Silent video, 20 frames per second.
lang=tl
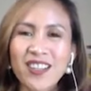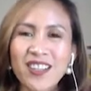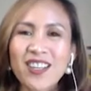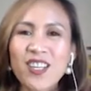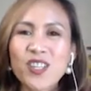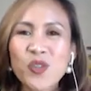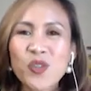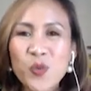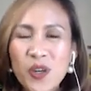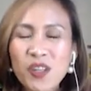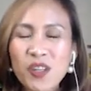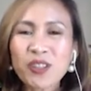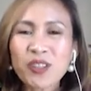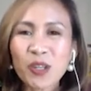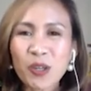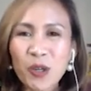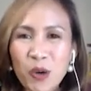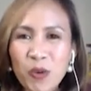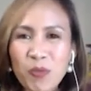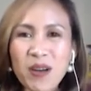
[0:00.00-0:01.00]
He's one of
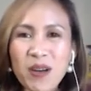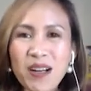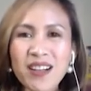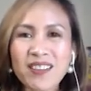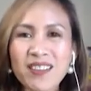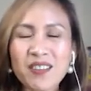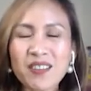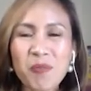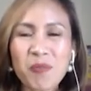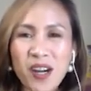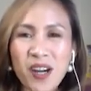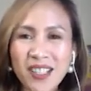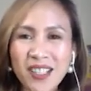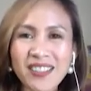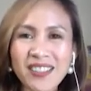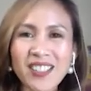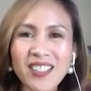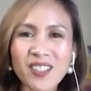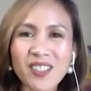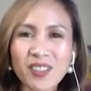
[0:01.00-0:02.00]
the global
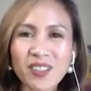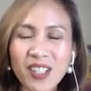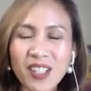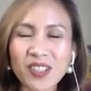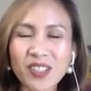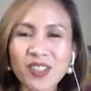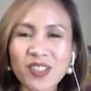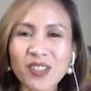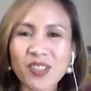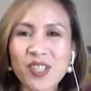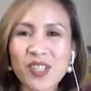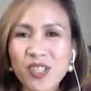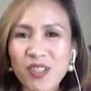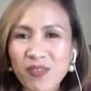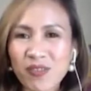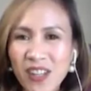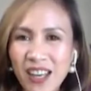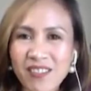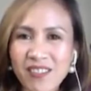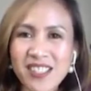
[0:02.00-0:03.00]
marketing directors
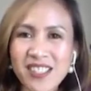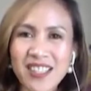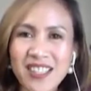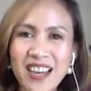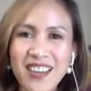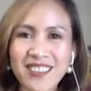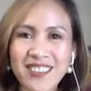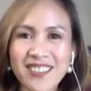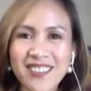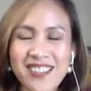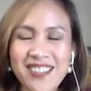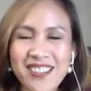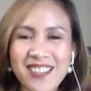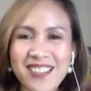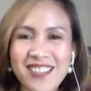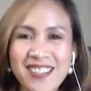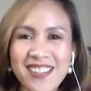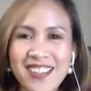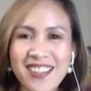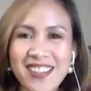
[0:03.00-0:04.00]
of
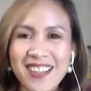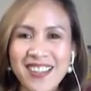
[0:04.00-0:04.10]
Lifestyles.